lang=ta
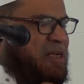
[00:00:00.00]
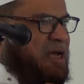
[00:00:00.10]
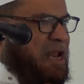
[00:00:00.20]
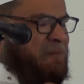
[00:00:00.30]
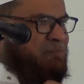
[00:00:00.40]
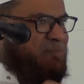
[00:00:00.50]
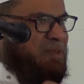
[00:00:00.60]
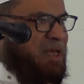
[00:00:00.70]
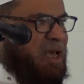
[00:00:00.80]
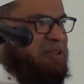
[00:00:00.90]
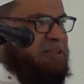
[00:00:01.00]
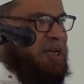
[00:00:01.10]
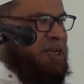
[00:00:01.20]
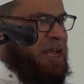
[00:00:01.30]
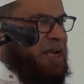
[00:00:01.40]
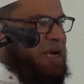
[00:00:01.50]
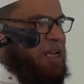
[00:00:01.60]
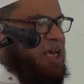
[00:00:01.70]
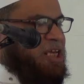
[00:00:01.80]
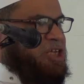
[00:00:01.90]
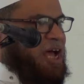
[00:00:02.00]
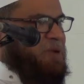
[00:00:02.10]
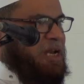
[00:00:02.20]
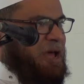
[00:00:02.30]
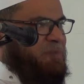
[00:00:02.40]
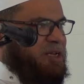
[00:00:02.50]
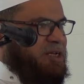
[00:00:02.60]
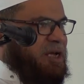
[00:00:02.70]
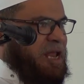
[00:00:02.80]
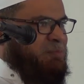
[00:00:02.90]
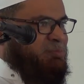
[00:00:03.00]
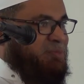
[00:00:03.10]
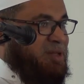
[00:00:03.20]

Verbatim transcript: இருக்கலாம் சில நேரங்களில் ஹிஜாப் இல்லாமல் இருக்கலாம்